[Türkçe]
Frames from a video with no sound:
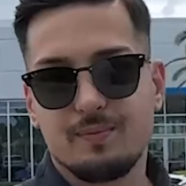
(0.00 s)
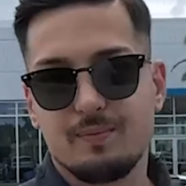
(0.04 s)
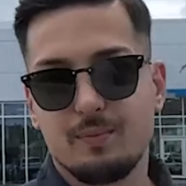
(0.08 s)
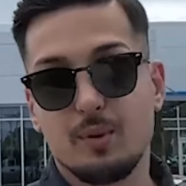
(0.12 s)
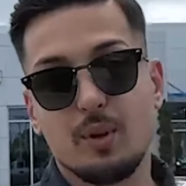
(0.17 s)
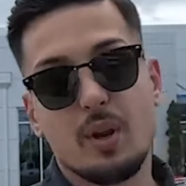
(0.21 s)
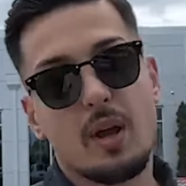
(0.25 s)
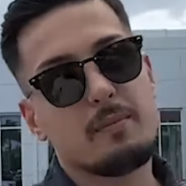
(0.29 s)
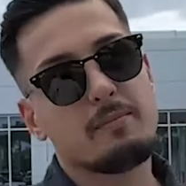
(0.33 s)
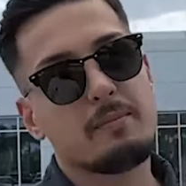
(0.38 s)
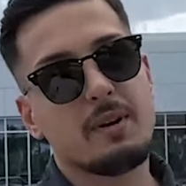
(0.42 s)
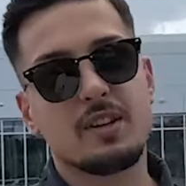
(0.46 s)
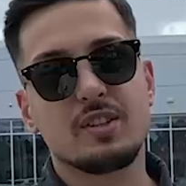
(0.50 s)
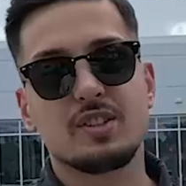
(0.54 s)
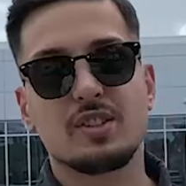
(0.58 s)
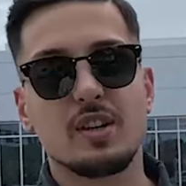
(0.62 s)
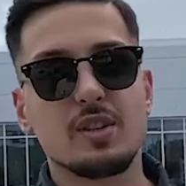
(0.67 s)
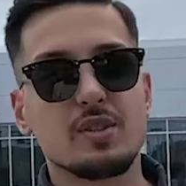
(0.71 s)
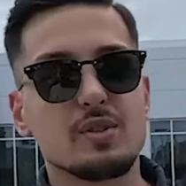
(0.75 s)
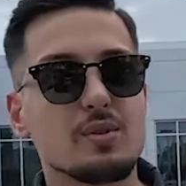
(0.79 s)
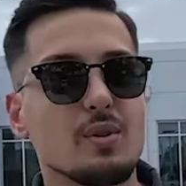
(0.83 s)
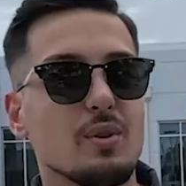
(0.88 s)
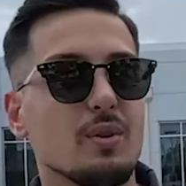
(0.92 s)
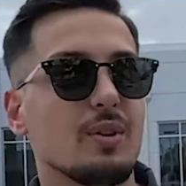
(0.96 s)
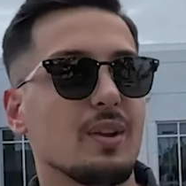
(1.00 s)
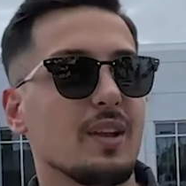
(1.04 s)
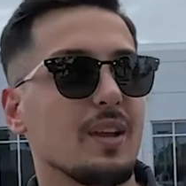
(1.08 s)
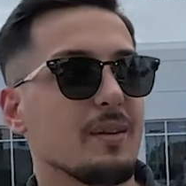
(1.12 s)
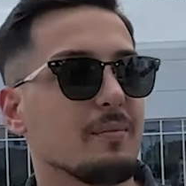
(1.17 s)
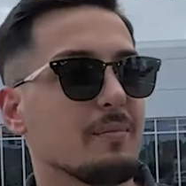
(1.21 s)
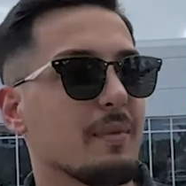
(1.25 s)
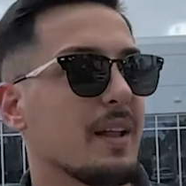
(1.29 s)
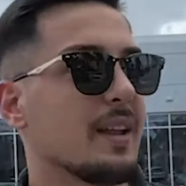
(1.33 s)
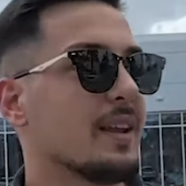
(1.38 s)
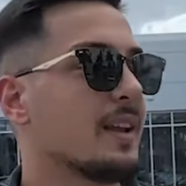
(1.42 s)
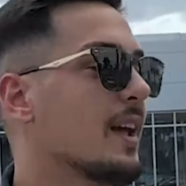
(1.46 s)
Bunu en başta
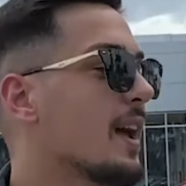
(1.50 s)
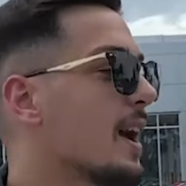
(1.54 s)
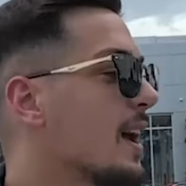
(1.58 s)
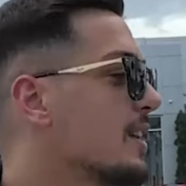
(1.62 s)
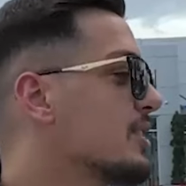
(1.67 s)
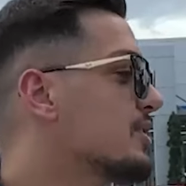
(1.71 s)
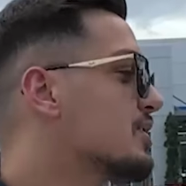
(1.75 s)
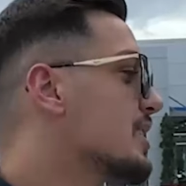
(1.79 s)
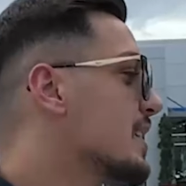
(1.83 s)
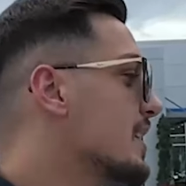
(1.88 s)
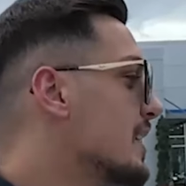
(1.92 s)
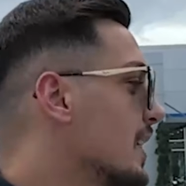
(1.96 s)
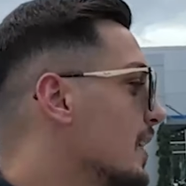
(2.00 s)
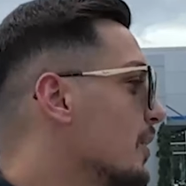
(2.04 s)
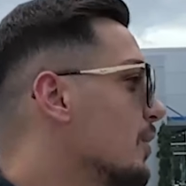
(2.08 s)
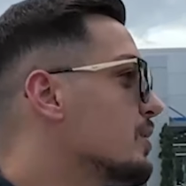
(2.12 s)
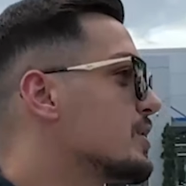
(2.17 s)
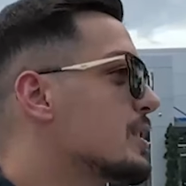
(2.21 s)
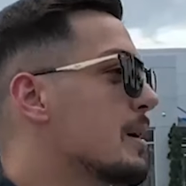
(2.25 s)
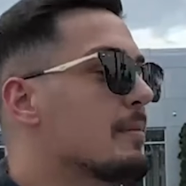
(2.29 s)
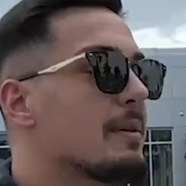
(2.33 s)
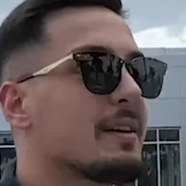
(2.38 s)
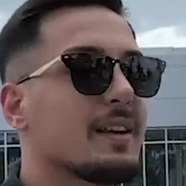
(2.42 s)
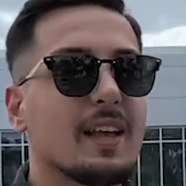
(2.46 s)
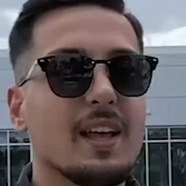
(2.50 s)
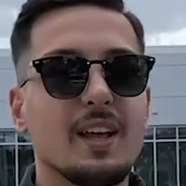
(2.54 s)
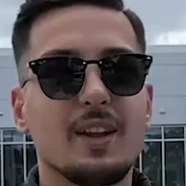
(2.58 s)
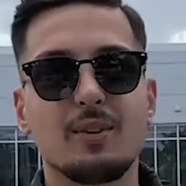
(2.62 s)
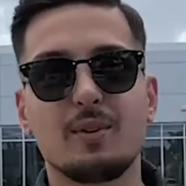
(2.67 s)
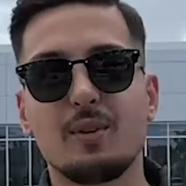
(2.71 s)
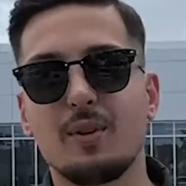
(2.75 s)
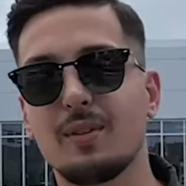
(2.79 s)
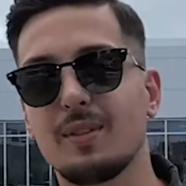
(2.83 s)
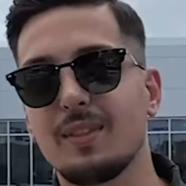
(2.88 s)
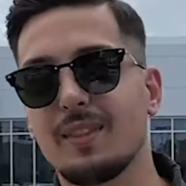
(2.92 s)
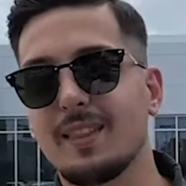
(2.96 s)
söyleyeyim. Hani ya işte o zaman geri
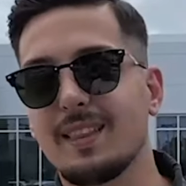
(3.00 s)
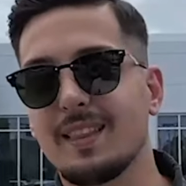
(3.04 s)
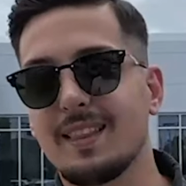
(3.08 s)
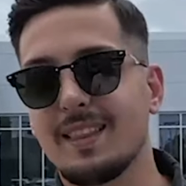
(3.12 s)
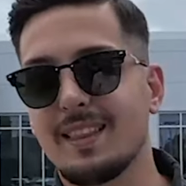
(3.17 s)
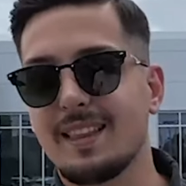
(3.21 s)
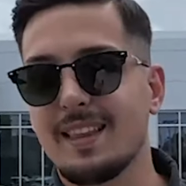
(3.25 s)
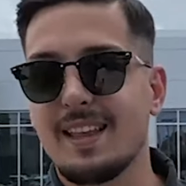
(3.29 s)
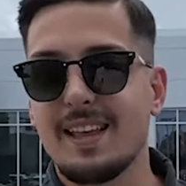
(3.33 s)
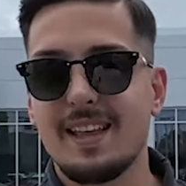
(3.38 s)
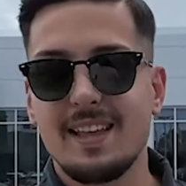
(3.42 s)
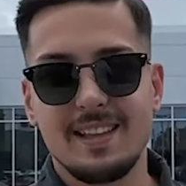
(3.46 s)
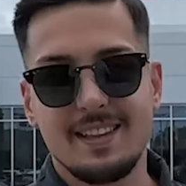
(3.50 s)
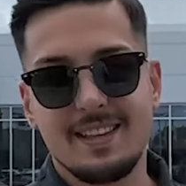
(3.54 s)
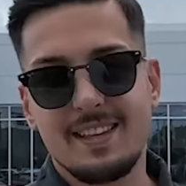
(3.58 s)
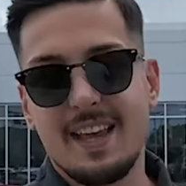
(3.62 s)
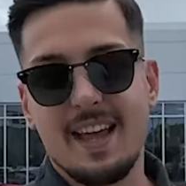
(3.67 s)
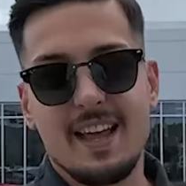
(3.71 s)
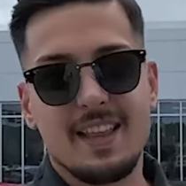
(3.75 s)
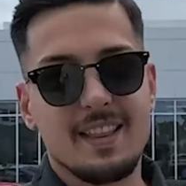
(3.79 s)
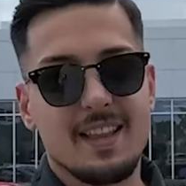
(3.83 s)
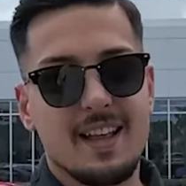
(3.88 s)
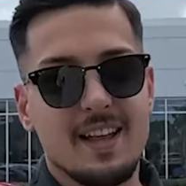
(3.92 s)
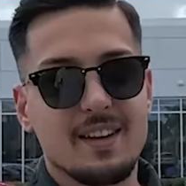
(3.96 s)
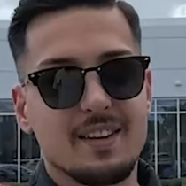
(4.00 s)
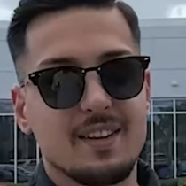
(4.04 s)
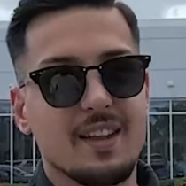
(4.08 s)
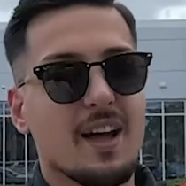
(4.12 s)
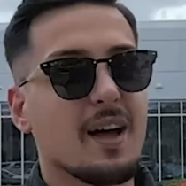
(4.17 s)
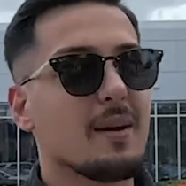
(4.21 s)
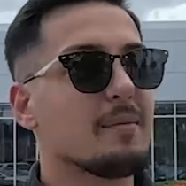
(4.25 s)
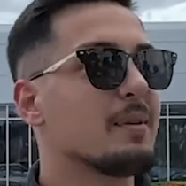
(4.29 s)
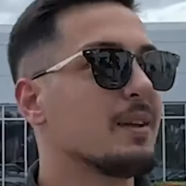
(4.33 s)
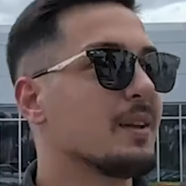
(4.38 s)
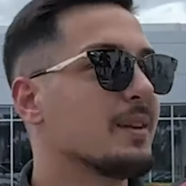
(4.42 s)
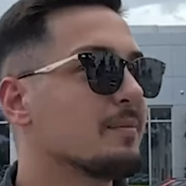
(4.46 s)
dön diyenler
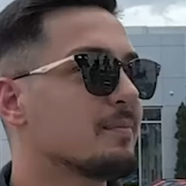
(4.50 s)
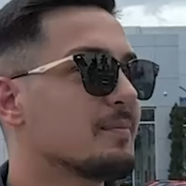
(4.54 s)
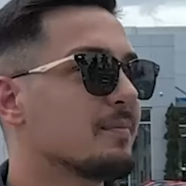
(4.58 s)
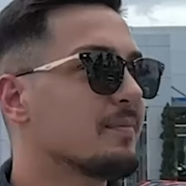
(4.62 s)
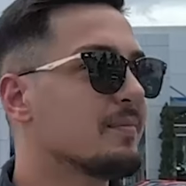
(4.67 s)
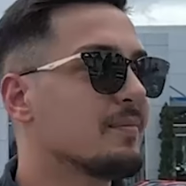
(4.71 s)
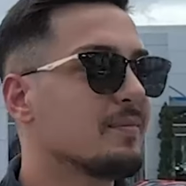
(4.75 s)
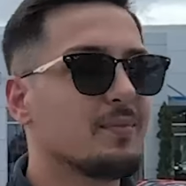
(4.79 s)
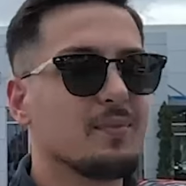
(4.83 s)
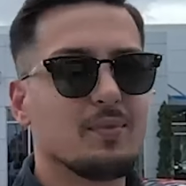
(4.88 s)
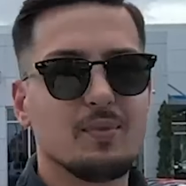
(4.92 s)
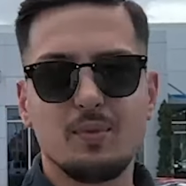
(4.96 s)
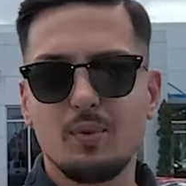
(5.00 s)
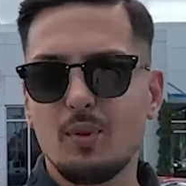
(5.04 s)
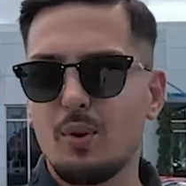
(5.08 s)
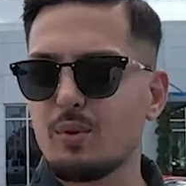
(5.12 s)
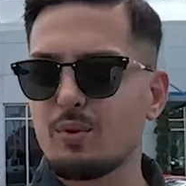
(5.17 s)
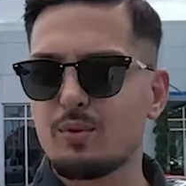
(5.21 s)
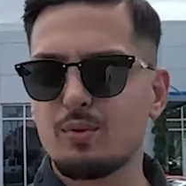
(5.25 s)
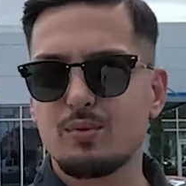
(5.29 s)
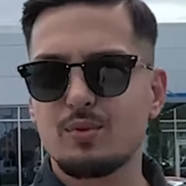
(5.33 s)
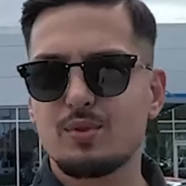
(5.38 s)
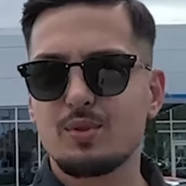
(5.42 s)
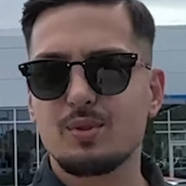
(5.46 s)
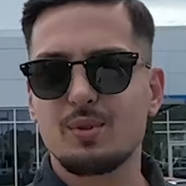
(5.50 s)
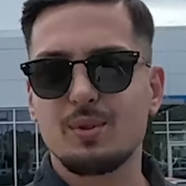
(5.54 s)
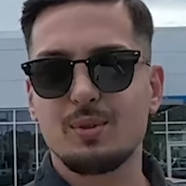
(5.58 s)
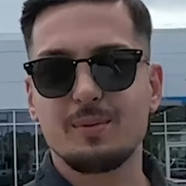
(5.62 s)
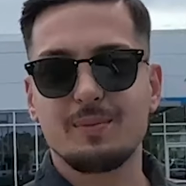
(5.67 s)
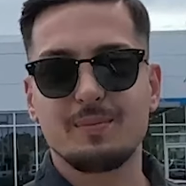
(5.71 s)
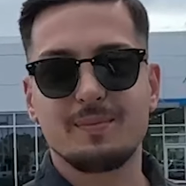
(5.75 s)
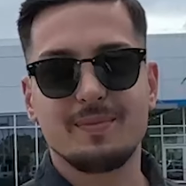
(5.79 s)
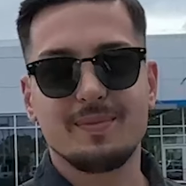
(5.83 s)
daha benim dördüncü günüm.